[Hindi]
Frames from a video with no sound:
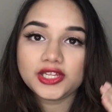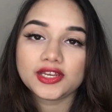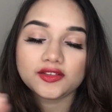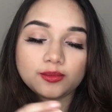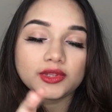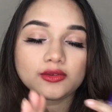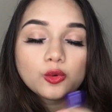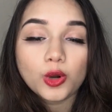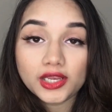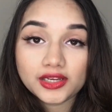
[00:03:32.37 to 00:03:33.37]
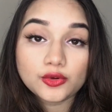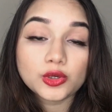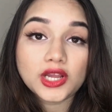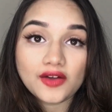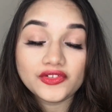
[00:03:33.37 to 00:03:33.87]
एरिया है इस पर ऑयल
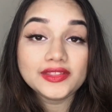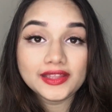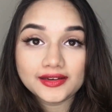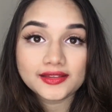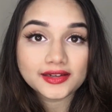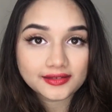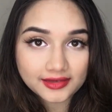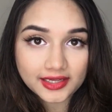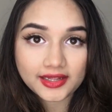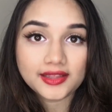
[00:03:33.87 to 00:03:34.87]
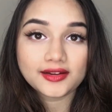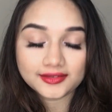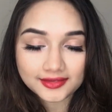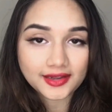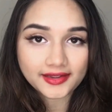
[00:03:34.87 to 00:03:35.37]
कंट्रोल काफ़ी देर तक करे
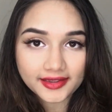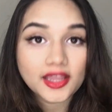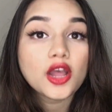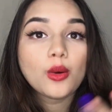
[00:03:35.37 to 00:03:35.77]
रखता है